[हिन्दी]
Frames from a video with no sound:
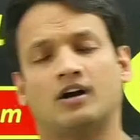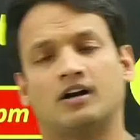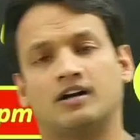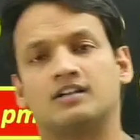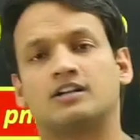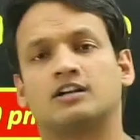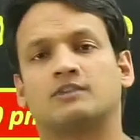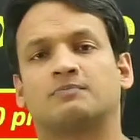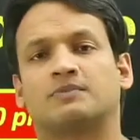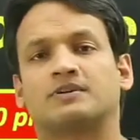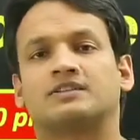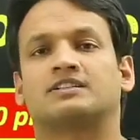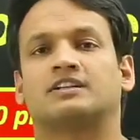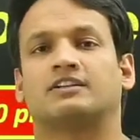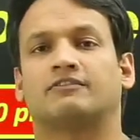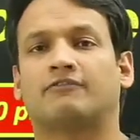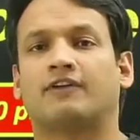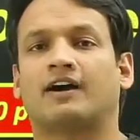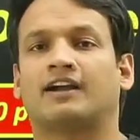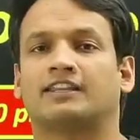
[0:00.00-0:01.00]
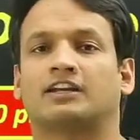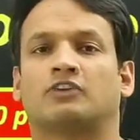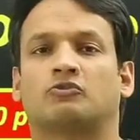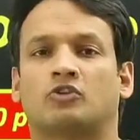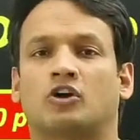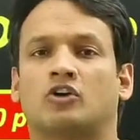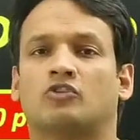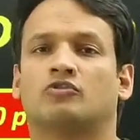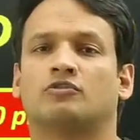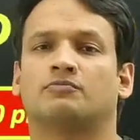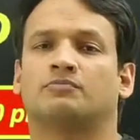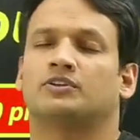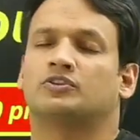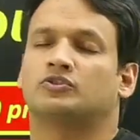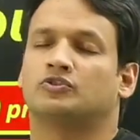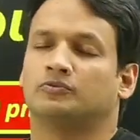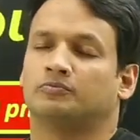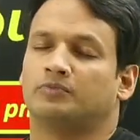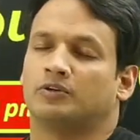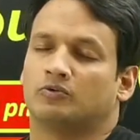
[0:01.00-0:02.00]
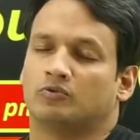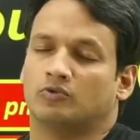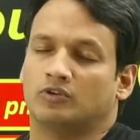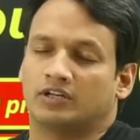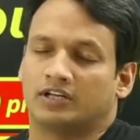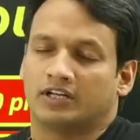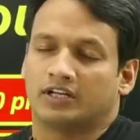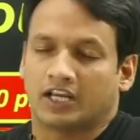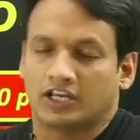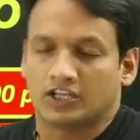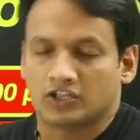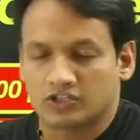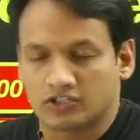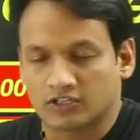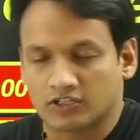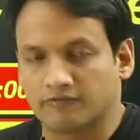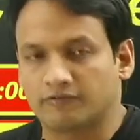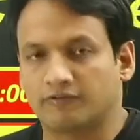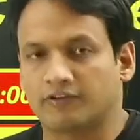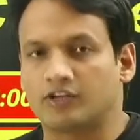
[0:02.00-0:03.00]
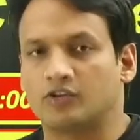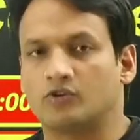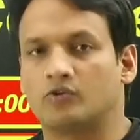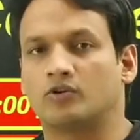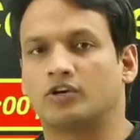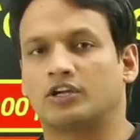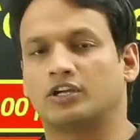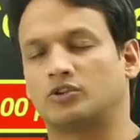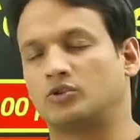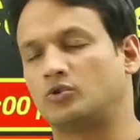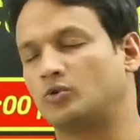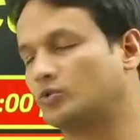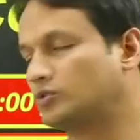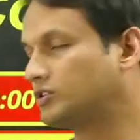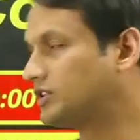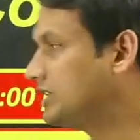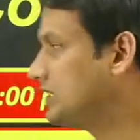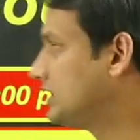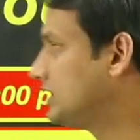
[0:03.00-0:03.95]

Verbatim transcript: 100 परसेंट फ़ायदा उठाओ और बच्चों बिल्कुल टेंशन फ्री के दो तीन